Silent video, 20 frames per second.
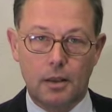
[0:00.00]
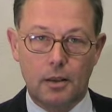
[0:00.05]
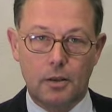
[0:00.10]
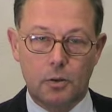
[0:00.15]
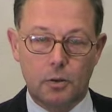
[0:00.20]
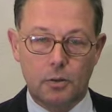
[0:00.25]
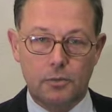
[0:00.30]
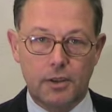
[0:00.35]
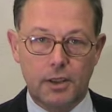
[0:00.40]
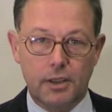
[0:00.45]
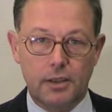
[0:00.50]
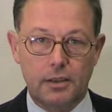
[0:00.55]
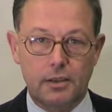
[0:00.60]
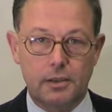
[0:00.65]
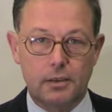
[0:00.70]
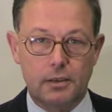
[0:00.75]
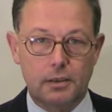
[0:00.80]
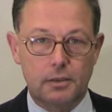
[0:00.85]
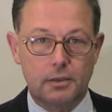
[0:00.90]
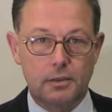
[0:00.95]
Nun wird
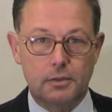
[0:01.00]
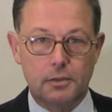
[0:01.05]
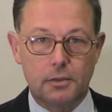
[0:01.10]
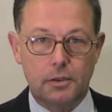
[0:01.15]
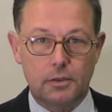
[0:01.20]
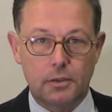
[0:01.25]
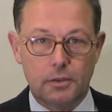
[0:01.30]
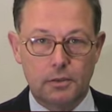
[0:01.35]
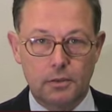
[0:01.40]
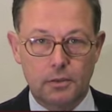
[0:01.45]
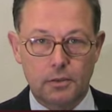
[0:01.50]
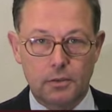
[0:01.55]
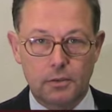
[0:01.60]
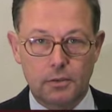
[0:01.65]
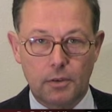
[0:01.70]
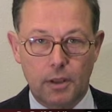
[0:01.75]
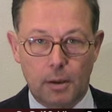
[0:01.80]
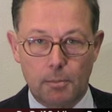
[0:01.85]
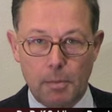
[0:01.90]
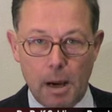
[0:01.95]
äh,
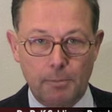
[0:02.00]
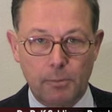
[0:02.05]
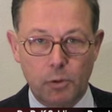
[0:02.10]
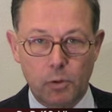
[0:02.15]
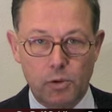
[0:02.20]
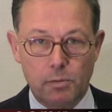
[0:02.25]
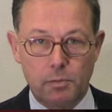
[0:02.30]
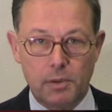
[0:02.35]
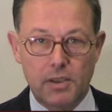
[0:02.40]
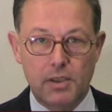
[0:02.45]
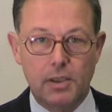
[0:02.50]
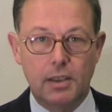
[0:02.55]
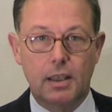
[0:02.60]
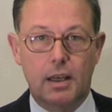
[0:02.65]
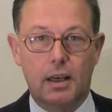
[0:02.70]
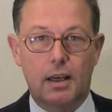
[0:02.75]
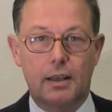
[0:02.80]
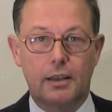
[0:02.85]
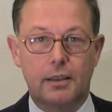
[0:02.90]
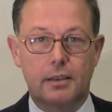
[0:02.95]
Herr Mappus mit
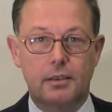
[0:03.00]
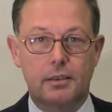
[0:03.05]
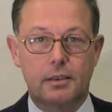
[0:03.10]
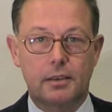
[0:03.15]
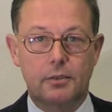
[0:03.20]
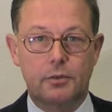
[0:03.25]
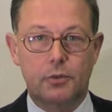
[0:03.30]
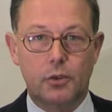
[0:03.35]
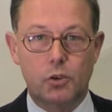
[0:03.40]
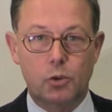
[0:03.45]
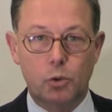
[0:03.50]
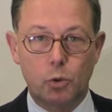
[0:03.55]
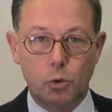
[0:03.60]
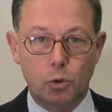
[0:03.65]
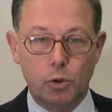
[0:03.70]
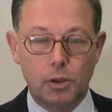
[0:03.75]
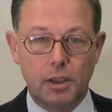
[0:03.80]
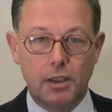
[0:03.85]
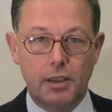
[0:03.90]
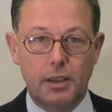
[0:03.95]
Sicherheit den Versuch
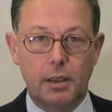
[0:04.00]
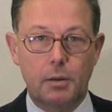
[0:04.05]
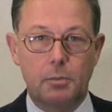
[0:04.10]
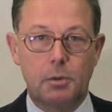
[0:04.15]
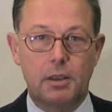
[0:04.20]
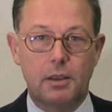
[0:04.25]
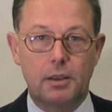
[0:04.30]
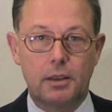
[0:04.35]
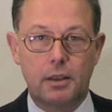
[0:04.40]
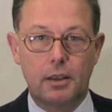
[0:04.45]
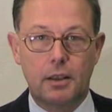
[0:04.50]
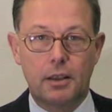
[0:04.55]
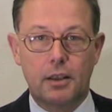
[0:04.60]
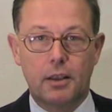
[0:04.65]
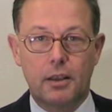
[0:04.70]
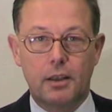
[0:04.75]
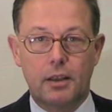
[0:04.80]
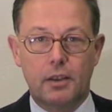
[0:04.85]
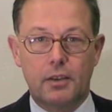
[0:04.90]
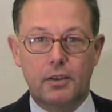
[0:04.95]
unternehmen,
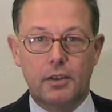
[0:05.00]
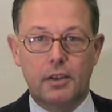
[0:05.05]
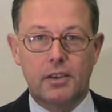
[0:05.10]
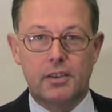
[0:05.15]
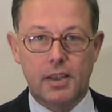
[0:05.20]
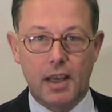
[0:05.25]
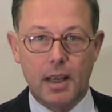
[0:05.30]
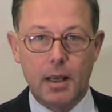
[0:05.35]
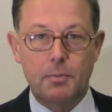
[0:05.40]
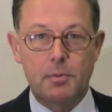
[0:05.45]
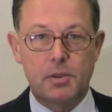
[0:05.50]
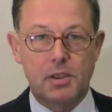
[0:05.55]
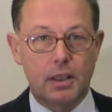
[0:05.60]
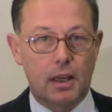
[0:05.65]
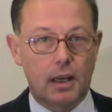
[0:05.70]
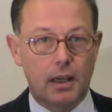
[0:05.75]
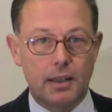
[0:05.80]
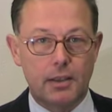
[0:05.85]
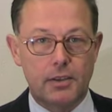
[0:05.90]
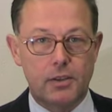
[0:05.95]
sich
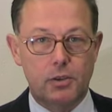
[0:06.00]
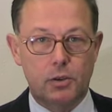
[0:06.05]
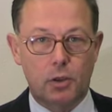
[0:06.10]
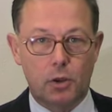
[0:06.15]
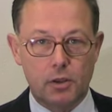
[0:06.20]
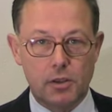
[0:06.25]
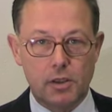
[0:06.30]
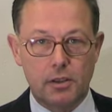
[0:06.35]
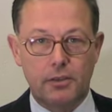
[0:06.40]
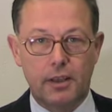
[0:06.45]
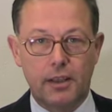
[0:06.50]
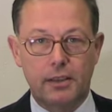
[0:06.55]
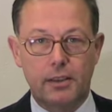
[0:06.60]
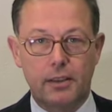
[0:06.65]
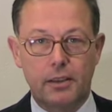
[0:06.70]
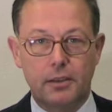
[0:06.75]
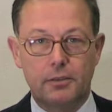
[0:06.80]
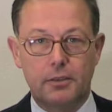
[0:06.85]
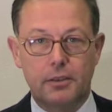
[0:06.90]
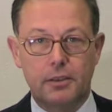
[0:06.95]
selbst als
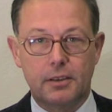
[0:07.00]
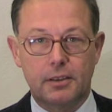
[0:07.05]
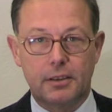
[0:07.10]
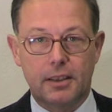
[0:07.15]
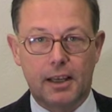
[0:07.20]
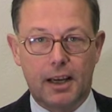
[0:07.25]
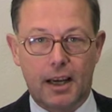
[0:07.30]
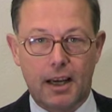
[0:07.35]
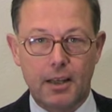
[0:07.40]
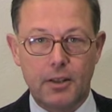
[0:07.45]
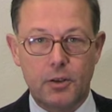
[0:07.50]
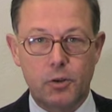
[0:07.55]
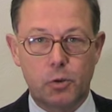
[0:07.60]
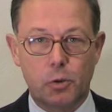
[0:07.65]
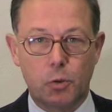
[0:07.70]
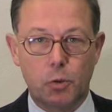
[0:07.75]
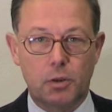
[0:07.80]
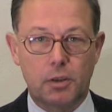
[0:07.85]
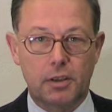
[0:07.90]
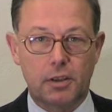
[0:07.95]
konservativen
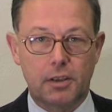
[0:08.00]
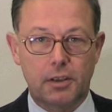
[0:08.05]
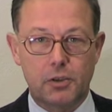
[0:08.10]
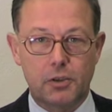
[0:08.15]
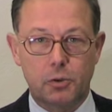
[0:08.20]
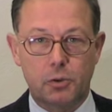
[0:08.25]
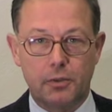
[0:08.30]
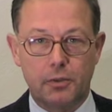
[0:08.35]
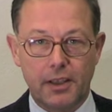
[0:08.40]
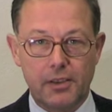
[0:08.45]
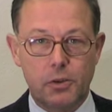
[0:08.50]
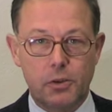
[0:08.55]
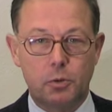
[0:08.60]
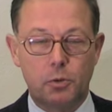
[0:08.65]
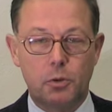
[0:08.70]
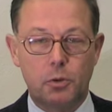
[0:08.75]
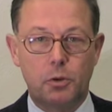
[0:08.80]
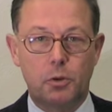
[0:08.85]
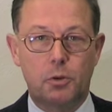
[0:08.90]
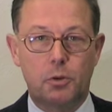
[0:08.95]
Kralshüter der
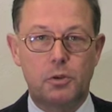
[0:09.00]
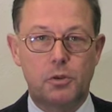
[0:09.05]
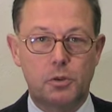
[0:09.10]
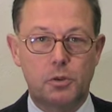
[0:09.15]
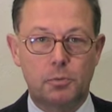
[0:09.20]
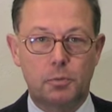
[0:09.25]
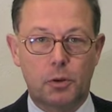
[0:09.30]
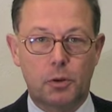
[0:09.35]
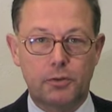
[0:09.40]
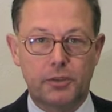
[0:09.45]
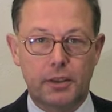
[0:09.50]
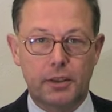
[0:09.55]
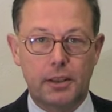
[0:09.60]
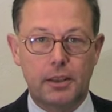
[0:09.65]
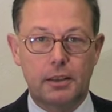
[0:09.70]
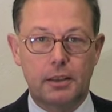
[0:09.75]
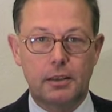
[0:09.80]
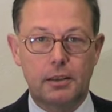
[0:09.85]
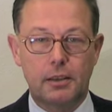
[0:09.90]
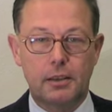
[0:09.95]
Südwestunion zu
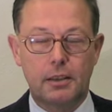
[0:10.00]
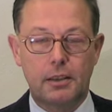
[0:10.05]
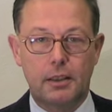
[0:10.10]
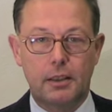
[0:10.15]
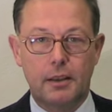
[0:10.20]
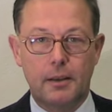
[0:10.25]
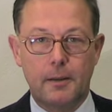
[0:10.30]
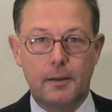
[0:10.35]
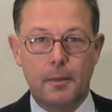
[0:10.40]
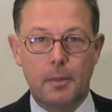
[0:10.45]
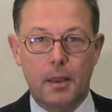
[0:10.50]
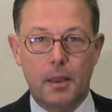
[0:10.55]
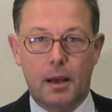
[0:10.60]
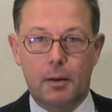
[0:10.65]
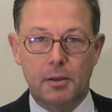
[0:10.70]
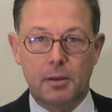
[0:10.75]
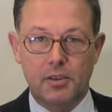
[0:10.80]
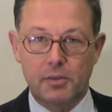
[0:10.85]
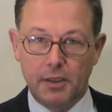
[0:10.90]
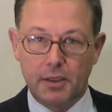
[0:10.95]
profilieren.
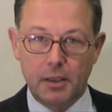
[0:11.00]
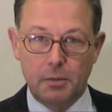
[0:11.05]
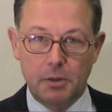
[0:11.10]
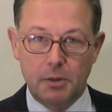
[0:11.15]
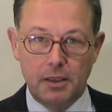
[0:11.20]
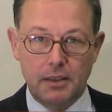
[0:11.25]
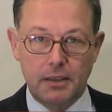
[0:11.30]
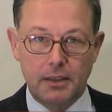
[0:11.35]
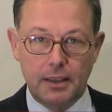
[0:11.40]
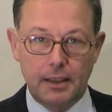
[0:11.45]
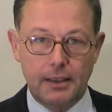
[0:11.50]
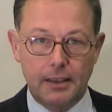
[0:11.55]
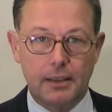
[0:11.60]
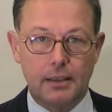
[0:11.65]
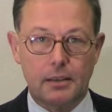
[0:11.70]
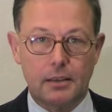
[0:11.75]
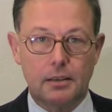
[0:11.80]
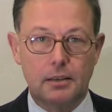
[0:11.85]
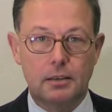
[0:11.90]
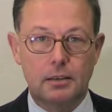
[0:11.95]
Aber das wird ihm nicht
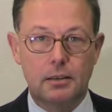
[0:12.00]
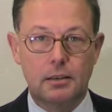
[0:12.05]
gelingen.